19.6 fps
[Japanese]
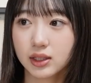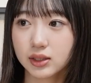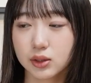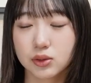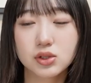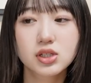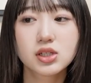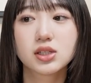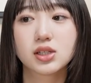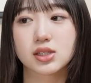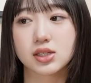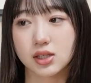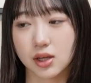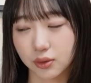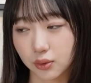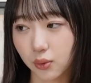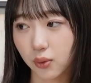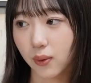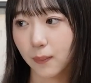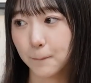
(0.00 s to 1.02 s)
楽しいんですけ
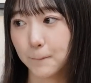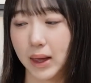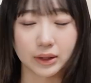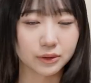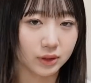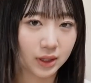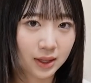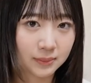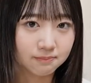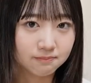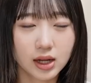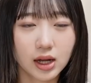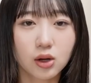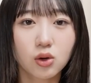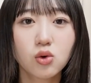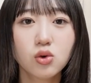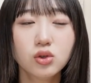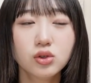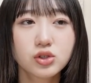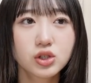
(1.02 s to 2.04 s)
ど、あのね、学
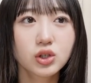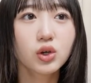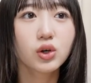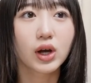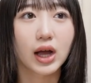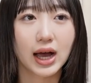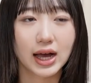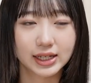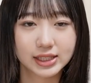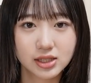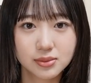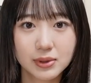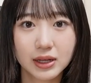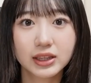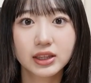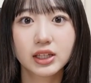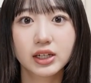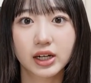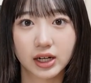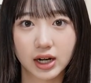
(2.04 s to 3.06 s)
校の授業が始
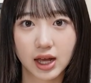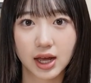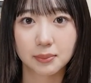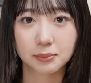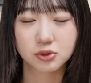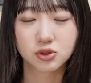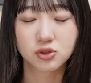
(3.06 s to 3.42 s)
まってから、